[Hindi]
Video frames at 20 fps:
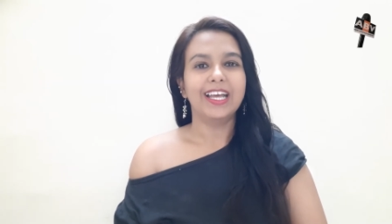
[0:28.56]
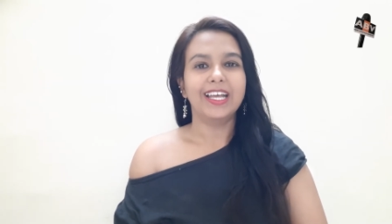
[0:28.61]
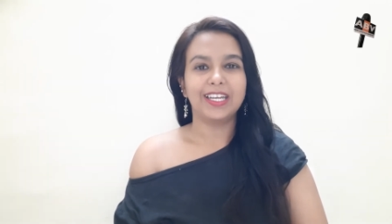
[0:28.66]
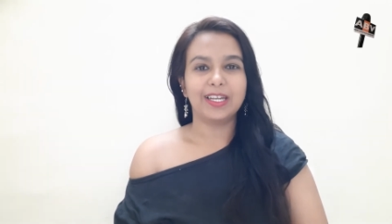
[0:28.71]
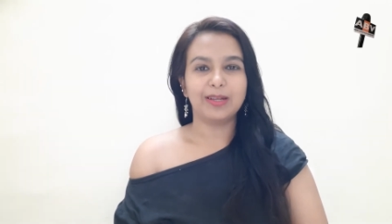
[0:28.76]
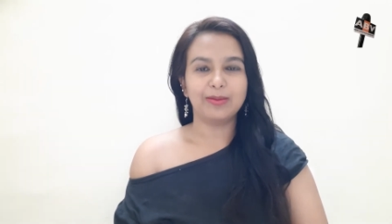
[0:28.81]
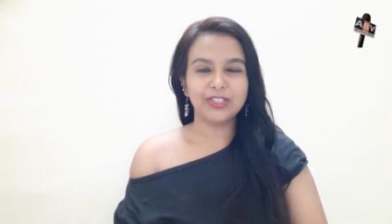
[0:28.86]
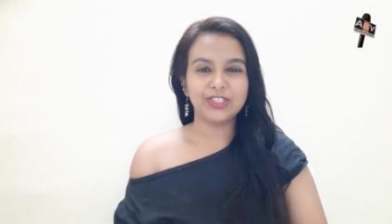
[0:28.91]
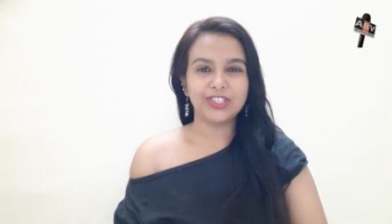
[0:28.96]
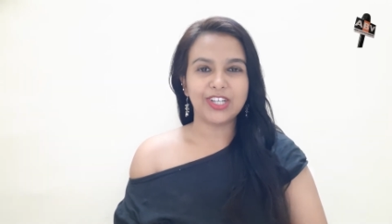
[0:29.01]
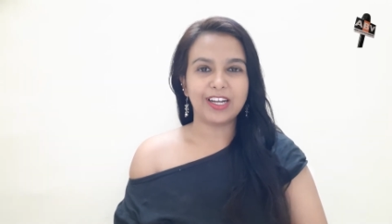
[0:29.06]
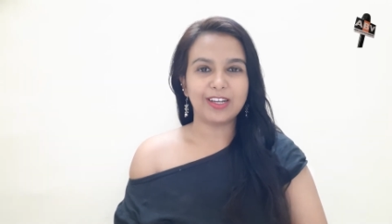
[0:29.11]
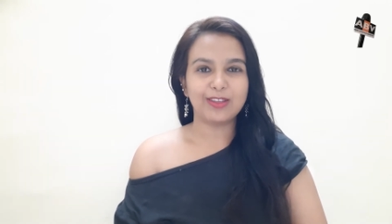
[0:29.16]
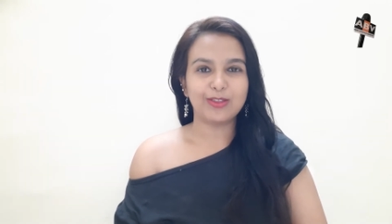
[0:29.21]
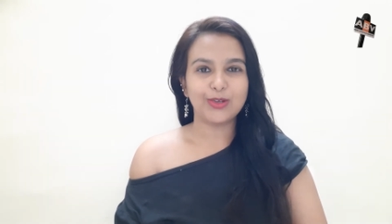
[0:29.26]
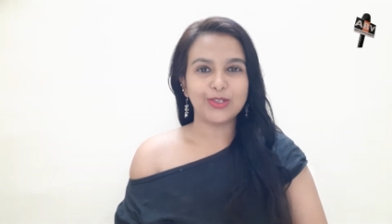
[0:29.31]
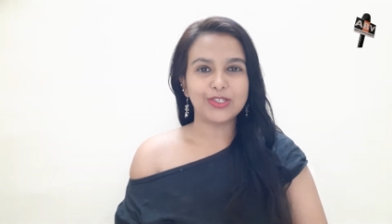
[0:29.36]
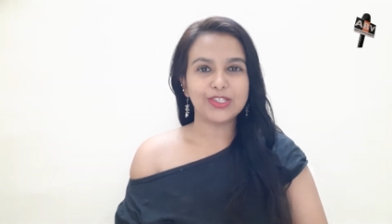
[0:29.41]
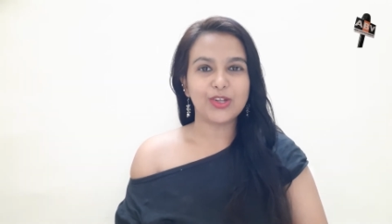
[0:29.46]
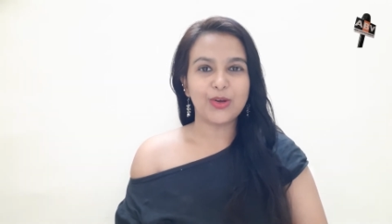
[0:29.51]
नमस्कार
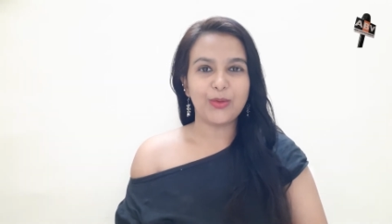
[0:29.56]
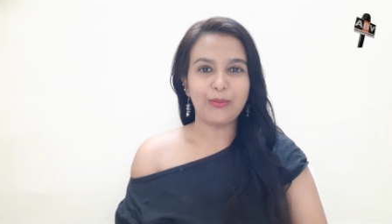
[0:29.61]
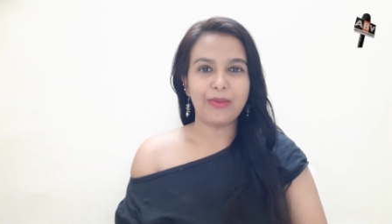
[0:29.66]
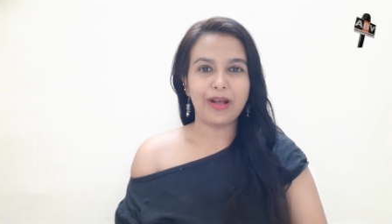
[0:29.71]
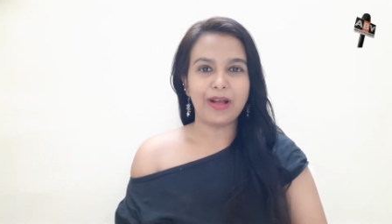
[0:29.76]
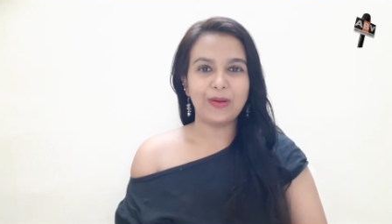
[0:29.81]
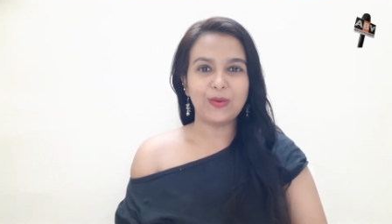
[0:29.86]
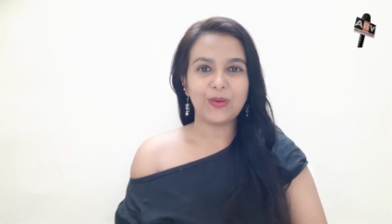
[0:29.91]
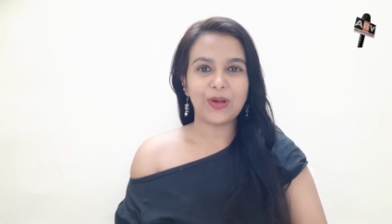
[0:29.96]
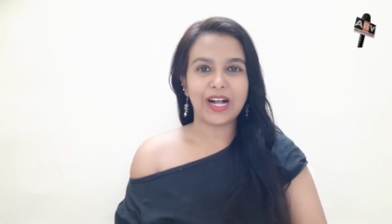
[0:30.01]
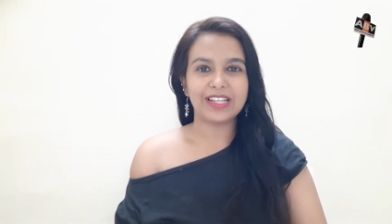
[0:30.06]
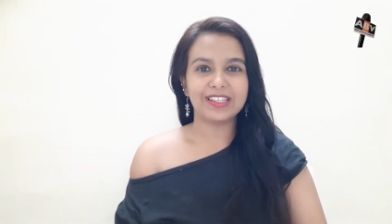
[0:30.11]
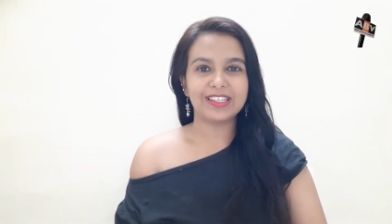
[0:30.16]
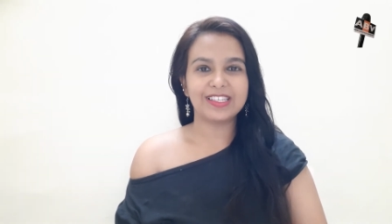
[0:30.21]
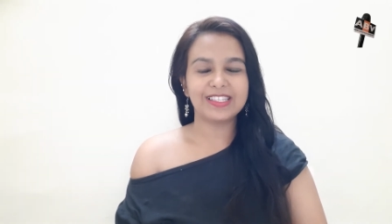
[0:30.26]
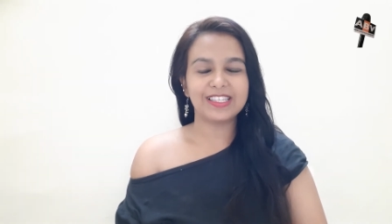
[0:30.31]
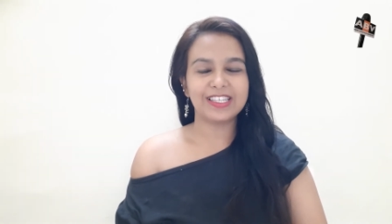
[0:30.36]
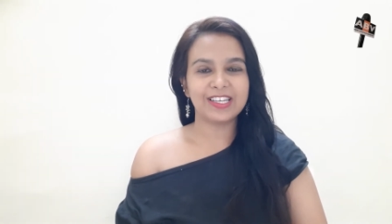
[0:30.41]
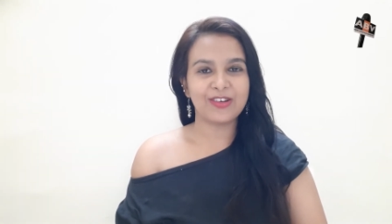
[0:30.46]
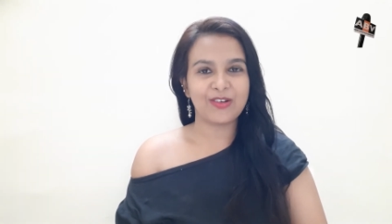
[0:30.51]
दोस्तों मैं हूं
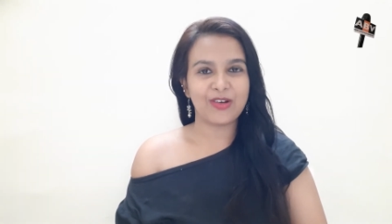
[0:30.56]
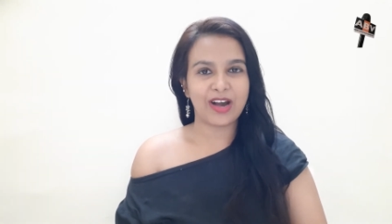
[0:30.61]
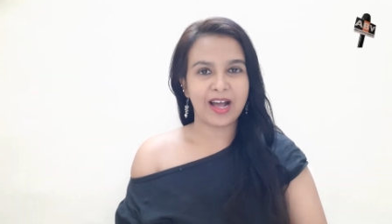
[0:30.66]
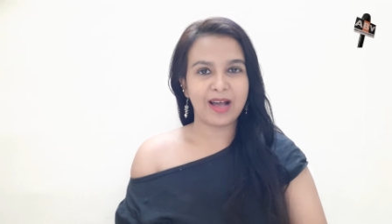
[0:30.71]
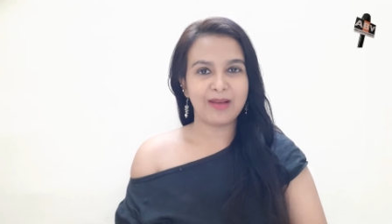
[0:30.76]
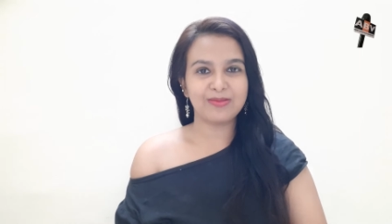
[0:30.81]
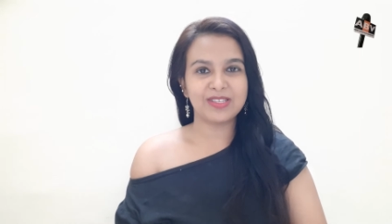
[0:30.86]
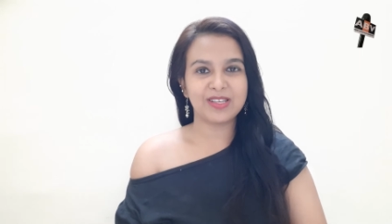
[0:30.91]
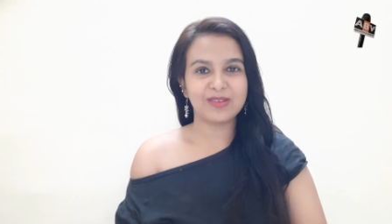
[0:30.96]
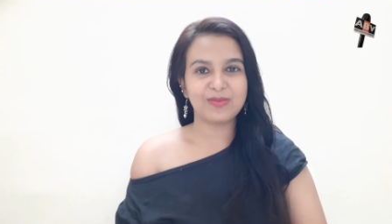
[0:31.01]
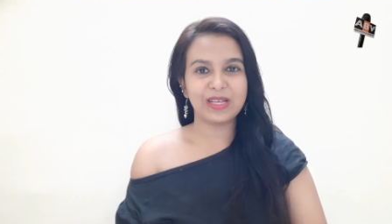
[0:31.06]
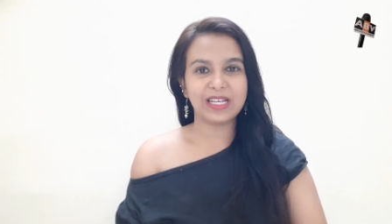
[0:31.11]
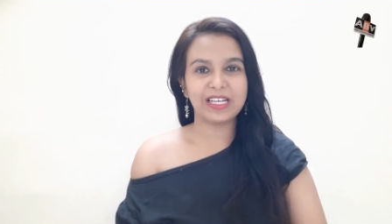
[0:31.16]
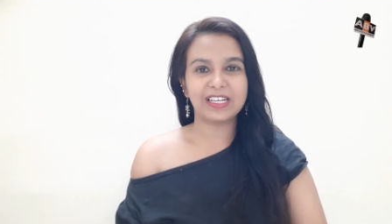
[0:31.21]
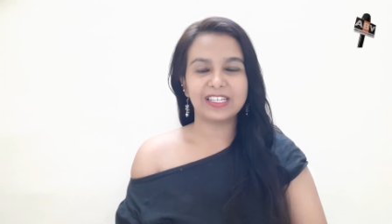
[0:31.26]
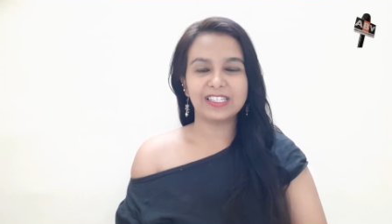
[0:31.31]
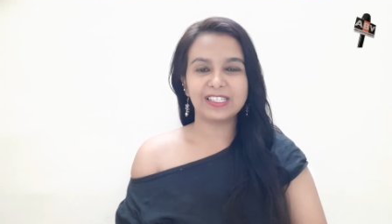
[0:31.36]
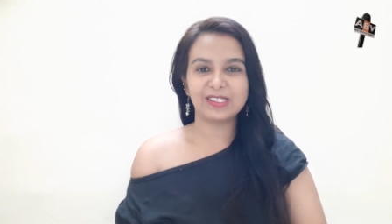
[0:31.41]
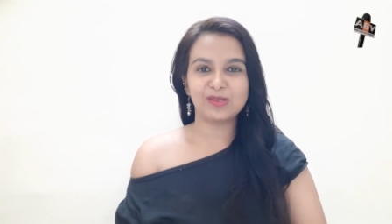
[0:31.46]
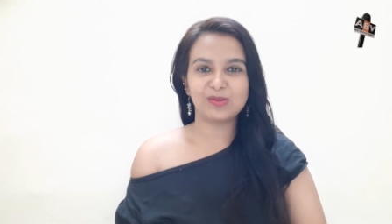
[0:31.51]
काजल सिंह और आप सभी
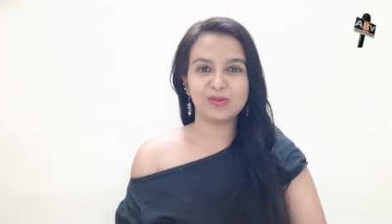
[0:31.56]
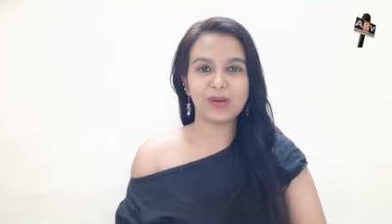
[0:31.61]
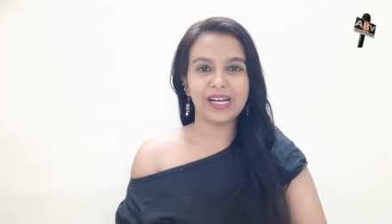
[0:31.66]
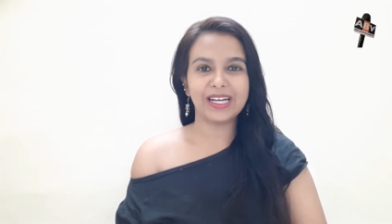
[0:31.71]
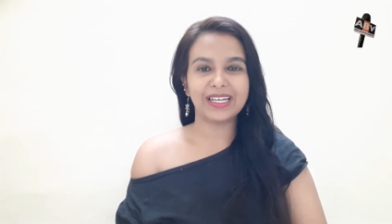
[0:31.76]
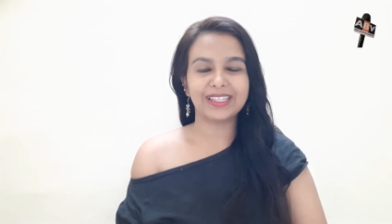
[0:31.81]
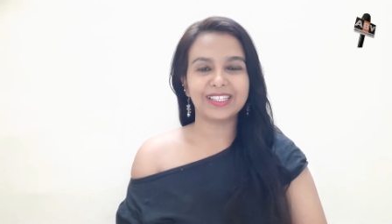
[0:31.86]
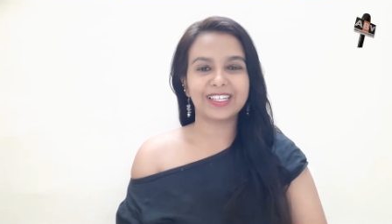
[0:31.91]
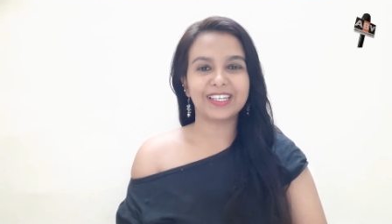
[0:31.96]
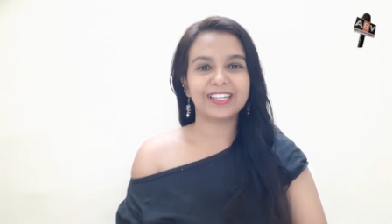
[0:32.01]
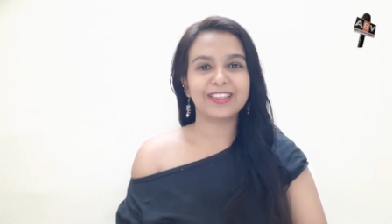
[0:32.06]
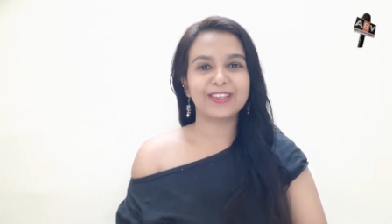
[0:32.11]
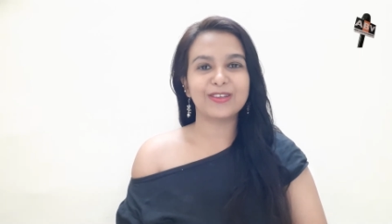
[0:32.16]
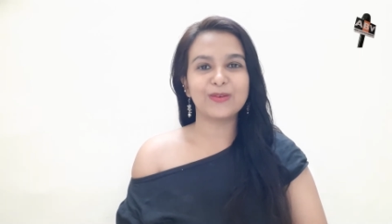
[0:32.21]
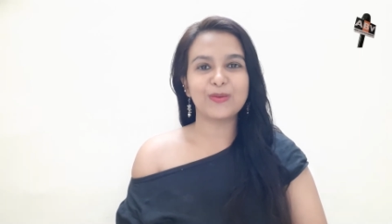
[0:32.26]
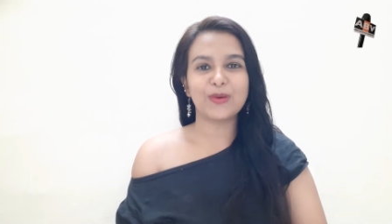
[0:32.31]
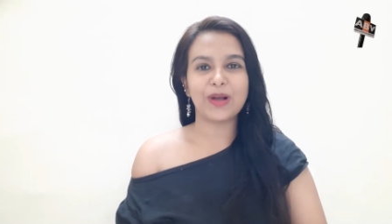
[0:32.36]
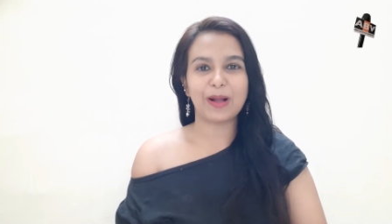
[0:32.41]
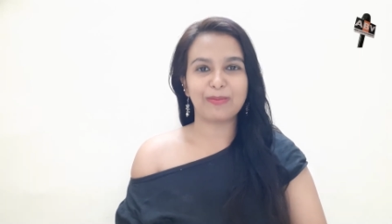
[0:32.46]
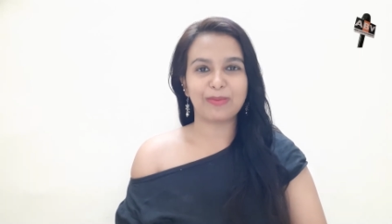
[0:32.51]
का स्वागत करती
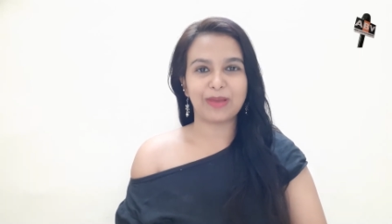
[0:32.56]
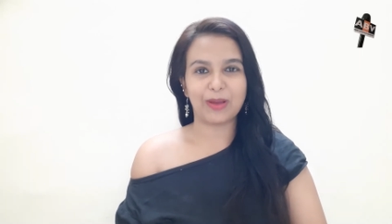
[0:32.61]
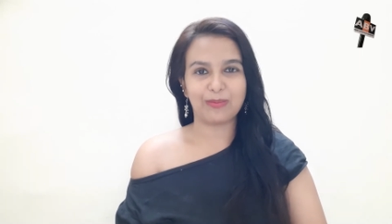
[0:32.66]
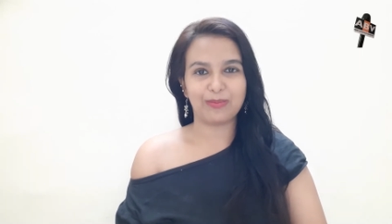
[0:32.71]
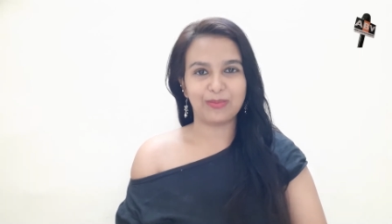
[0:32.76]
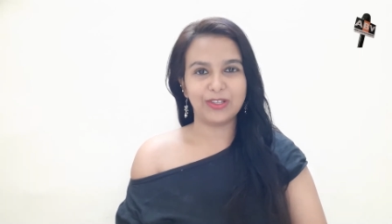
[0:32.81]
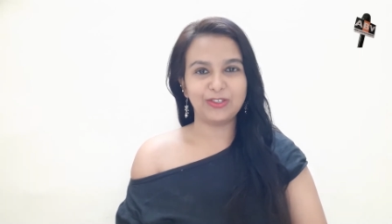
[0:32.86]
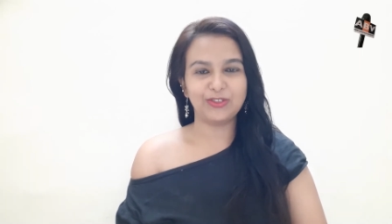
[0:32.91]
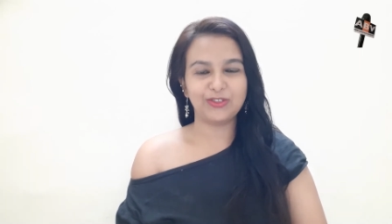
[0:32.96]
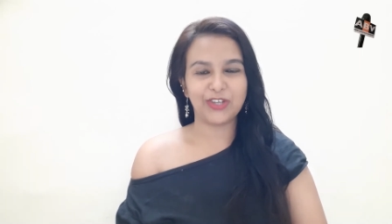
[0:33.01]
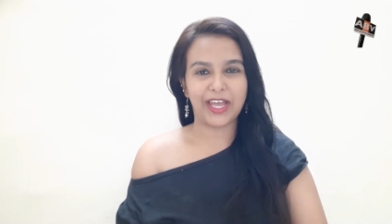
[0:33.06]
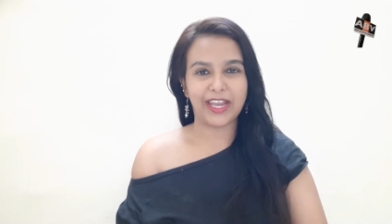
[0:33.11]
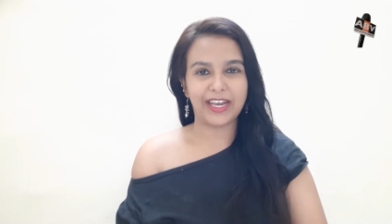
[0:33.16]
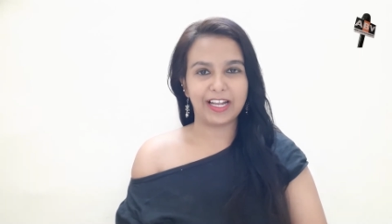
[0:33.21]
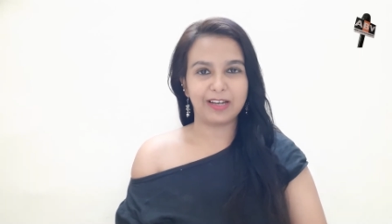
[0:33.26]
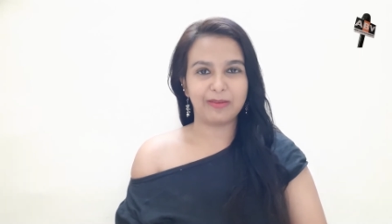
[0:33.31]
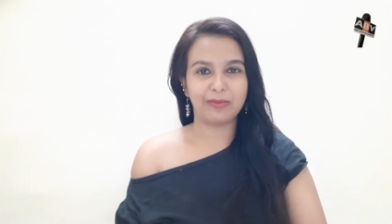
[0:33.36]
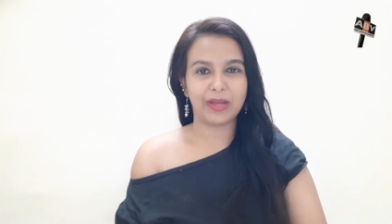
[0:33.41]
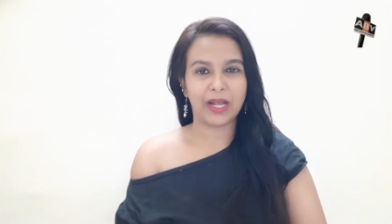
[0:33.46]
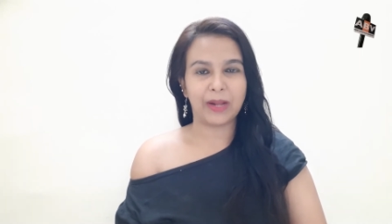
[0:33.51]
हूं आपके अपने
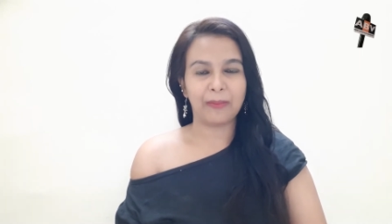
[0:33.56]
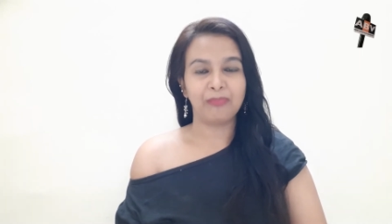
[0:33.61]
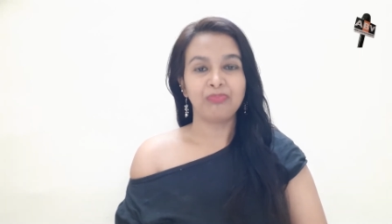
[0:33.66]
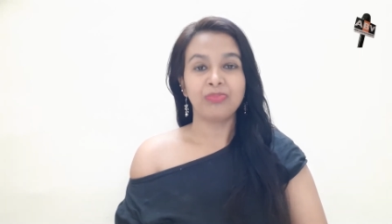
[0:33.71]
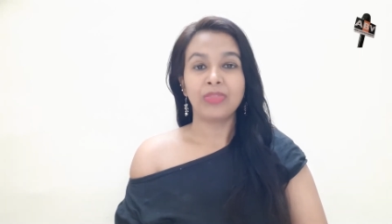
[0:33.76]
चैनल में